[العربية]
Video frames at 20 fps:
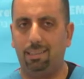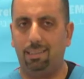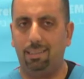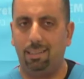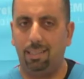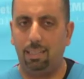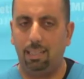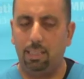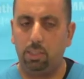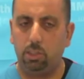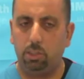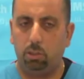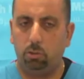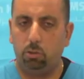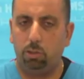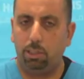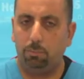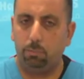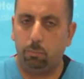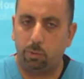انا اشتغل
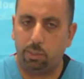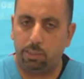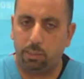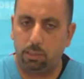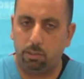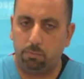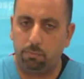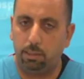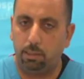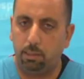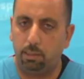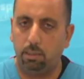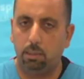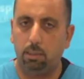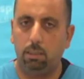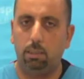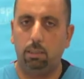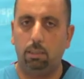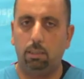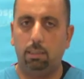هون بمستشفى
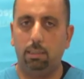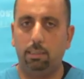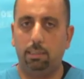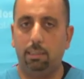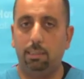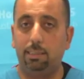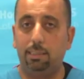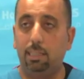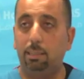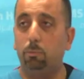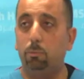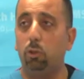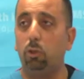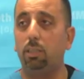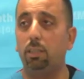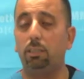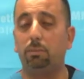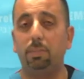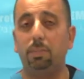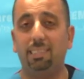الانجليزي اللي
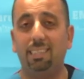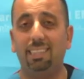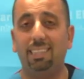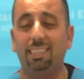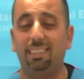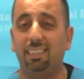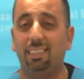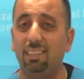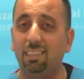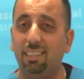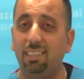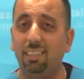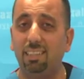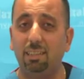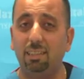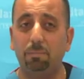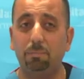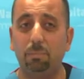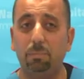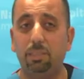باخذ ميزانيات
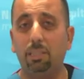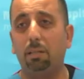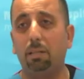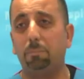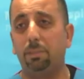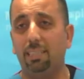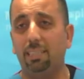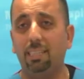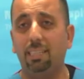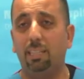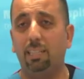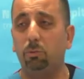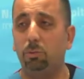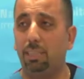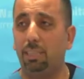اقل بضرب اثنين او